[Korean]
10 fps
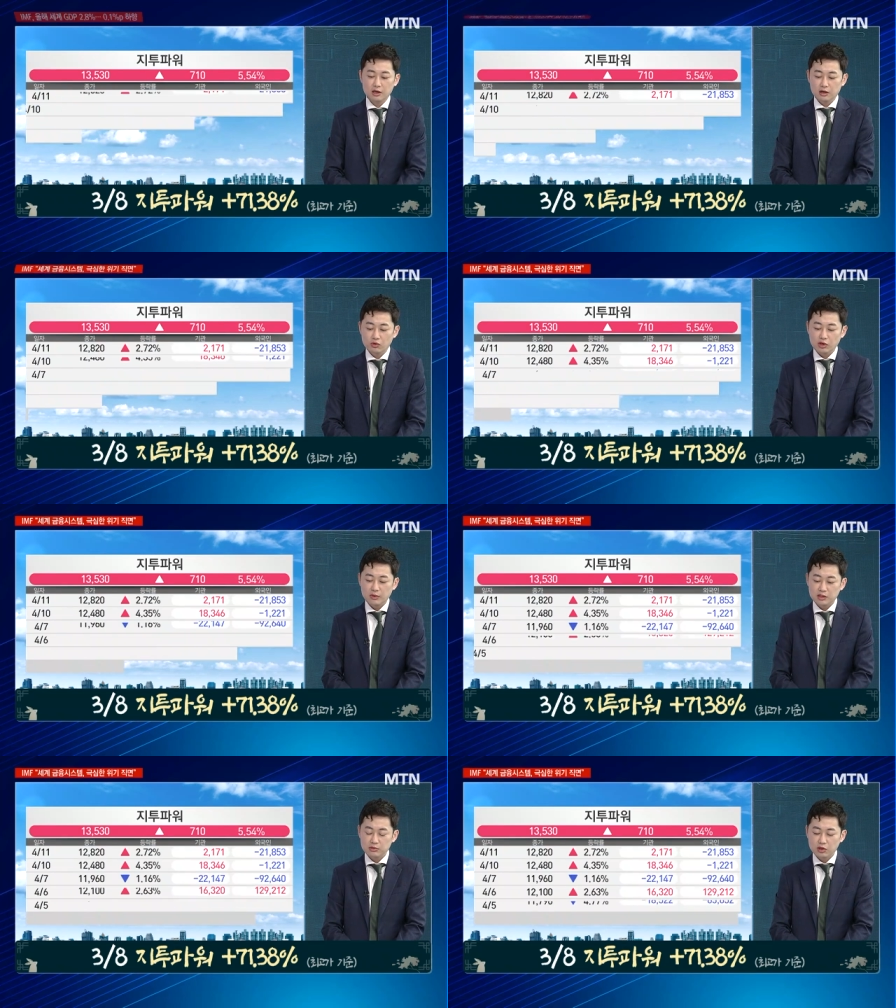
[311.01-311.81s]
이렇게
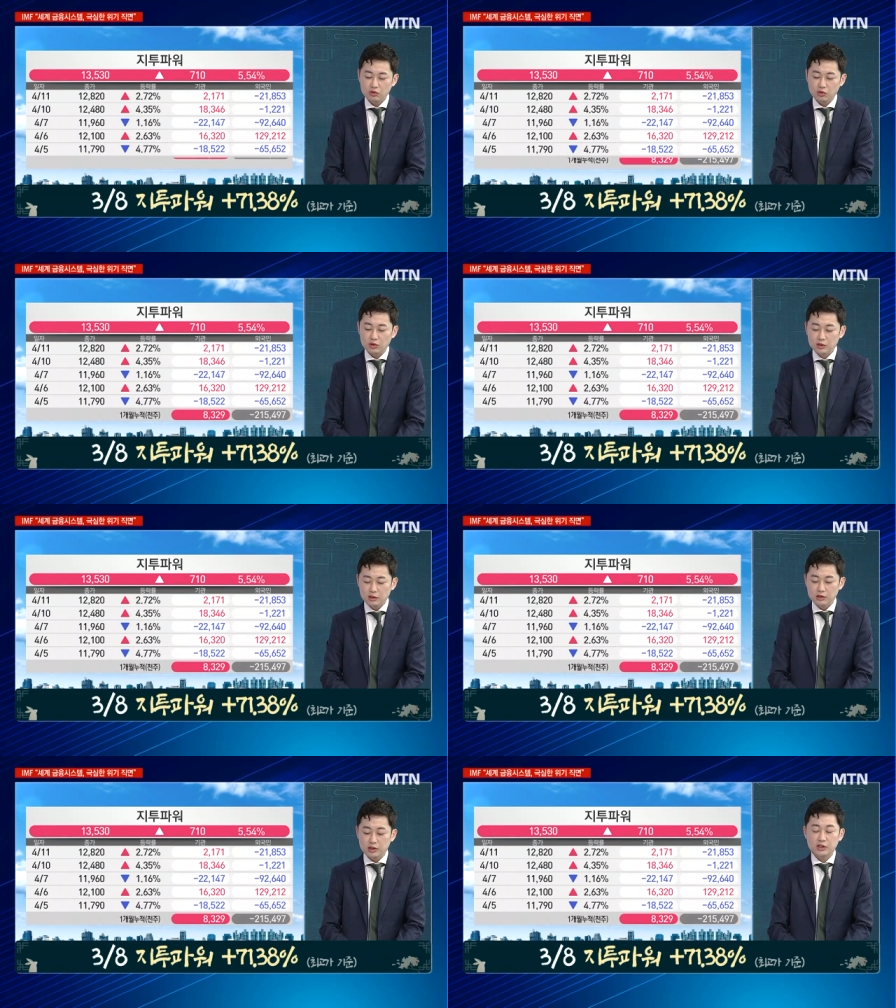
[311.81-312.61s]
말씀을 드리고
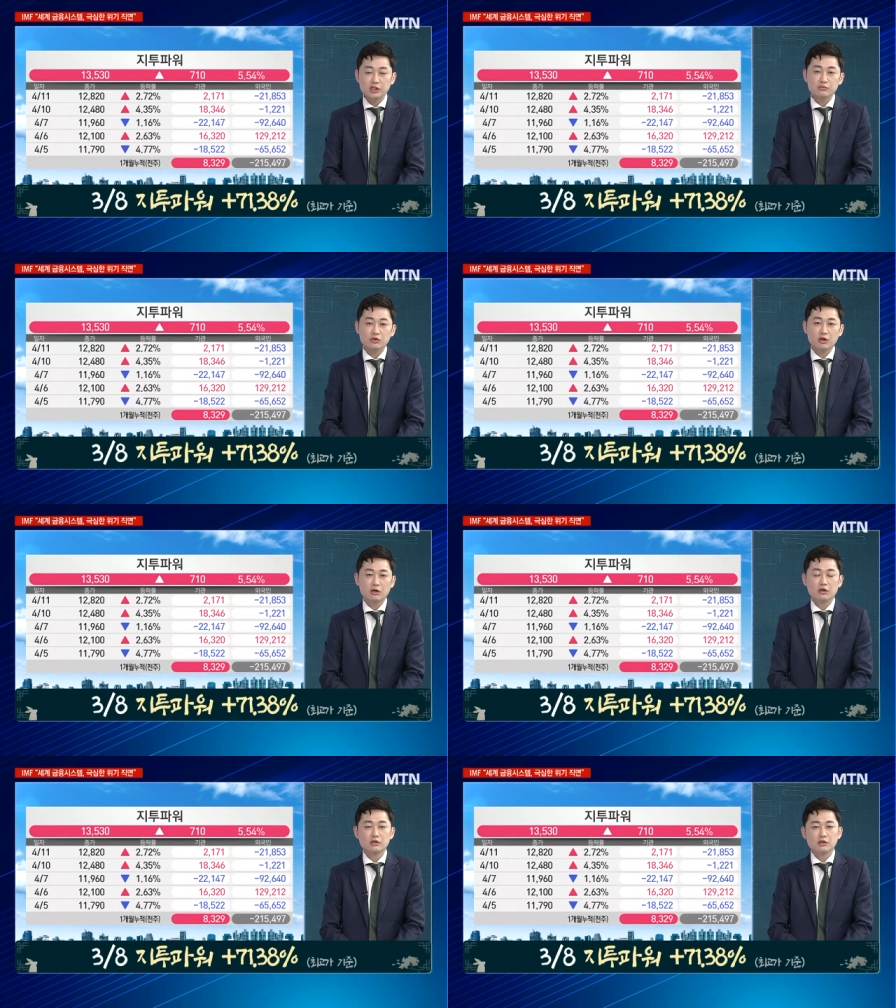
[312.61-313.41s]
이제 지금부터
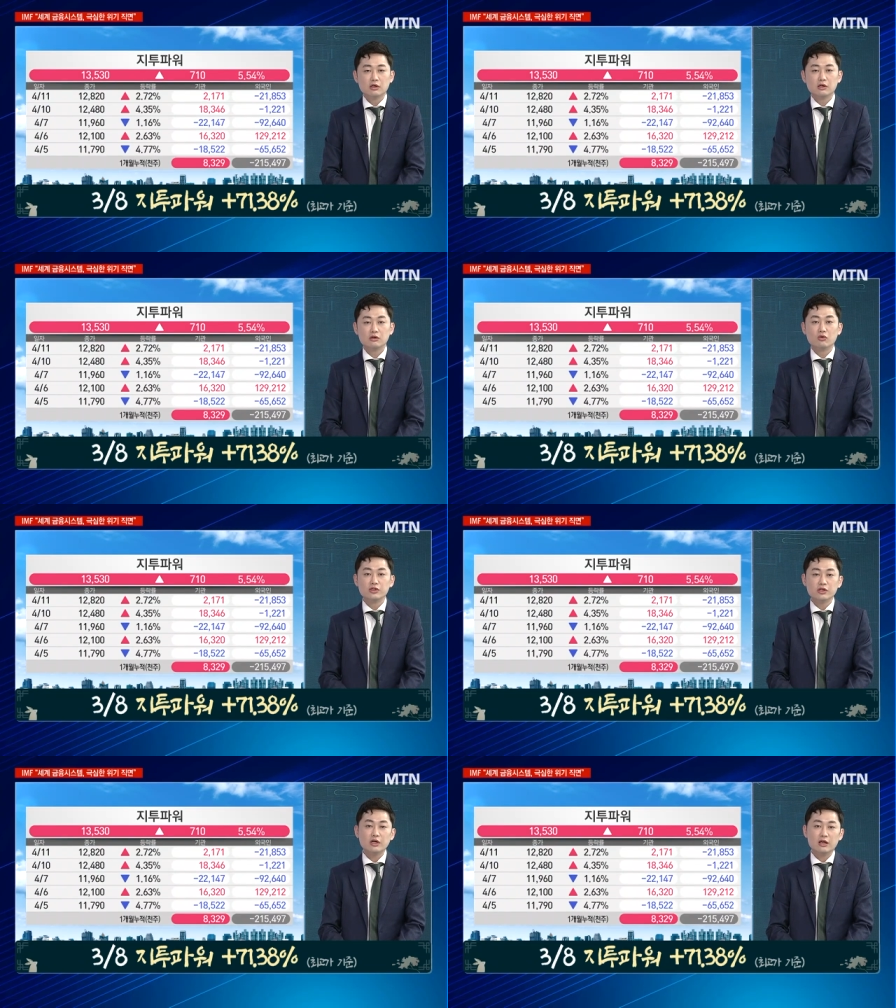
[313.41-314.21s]

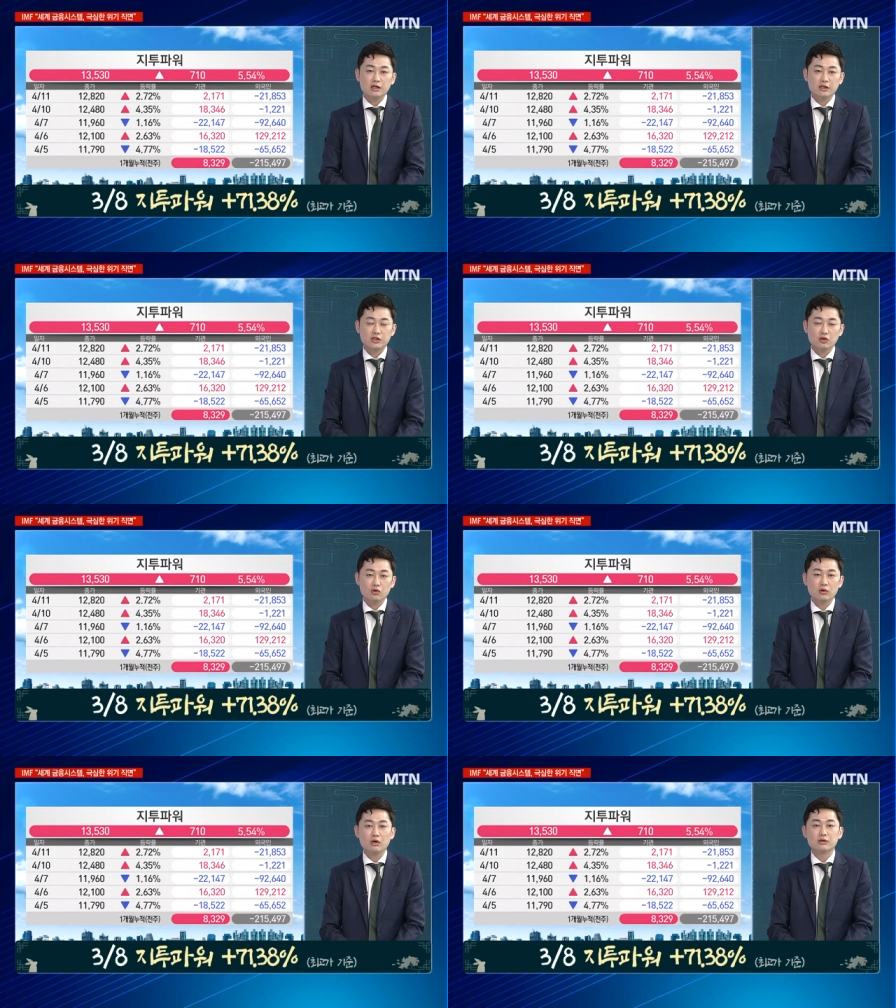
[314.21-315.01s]
원전 관련한
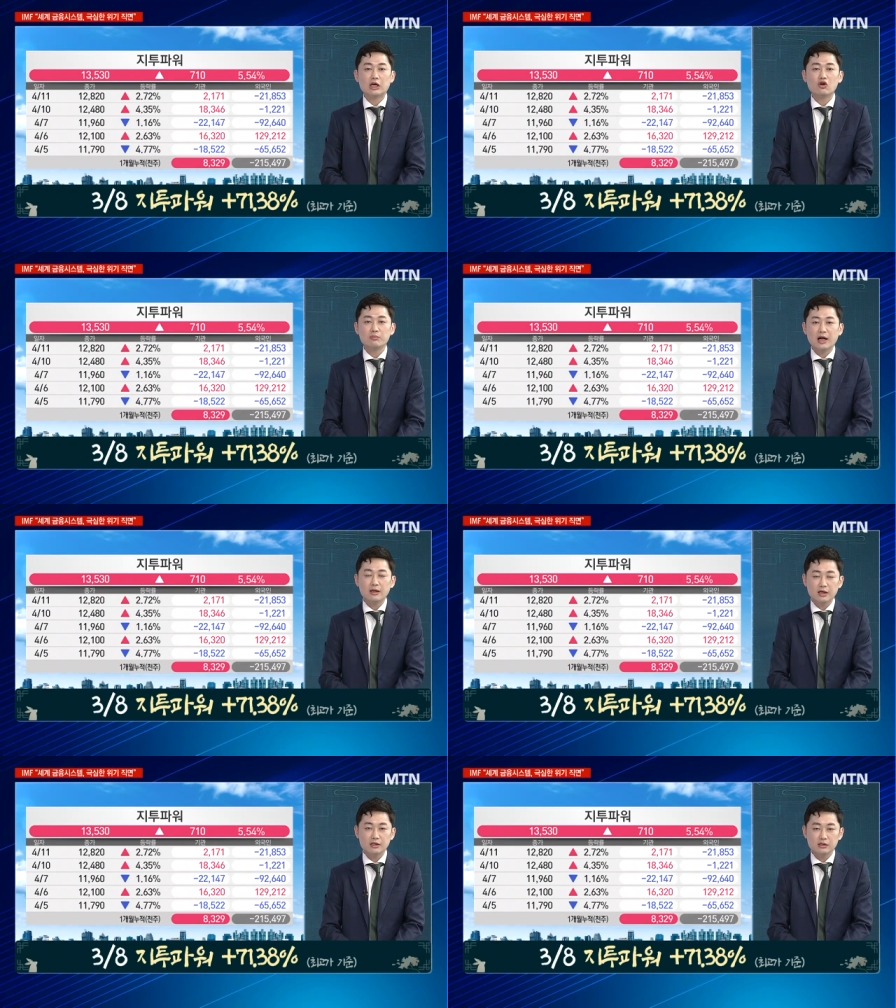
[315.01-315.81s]
재료 4월
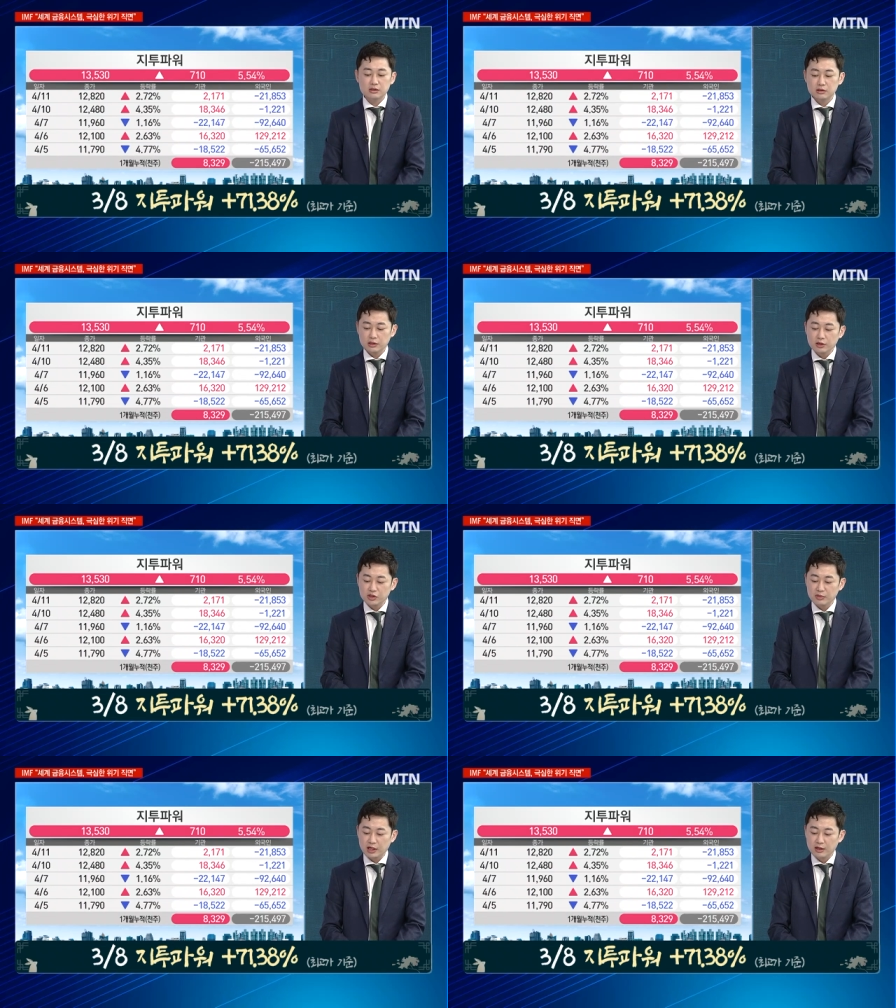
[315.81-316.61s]
말까지는
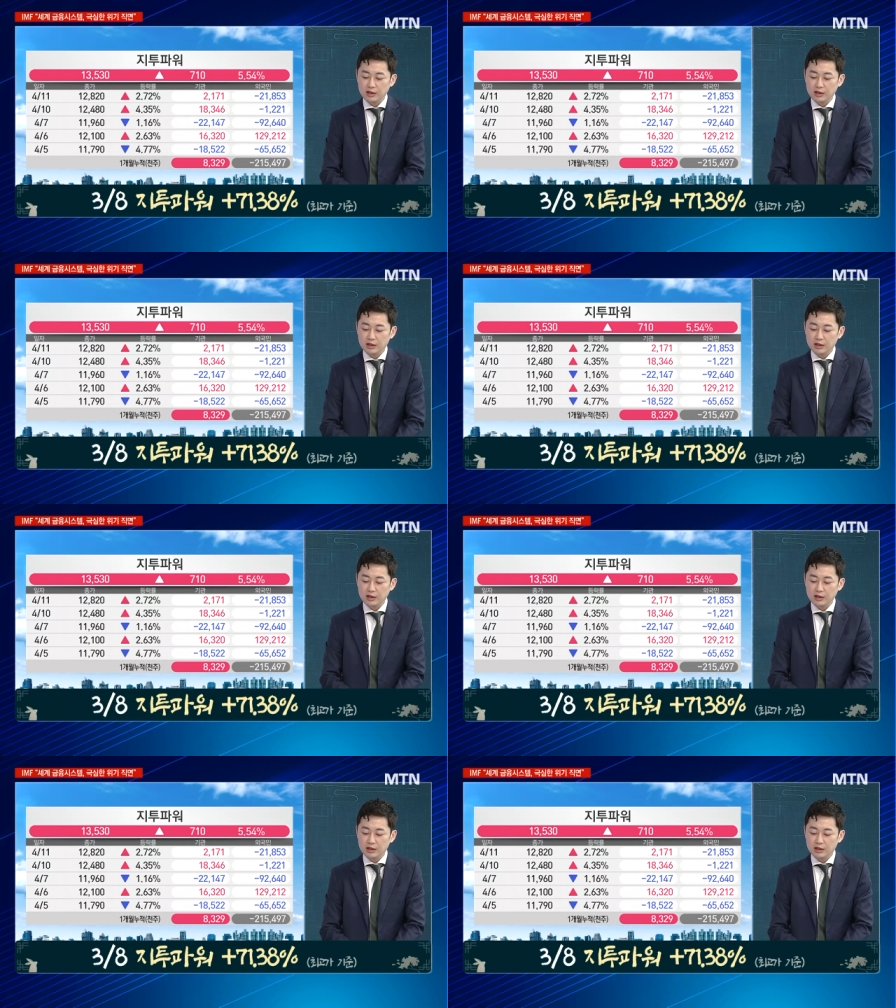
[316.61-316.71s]
이어집니다.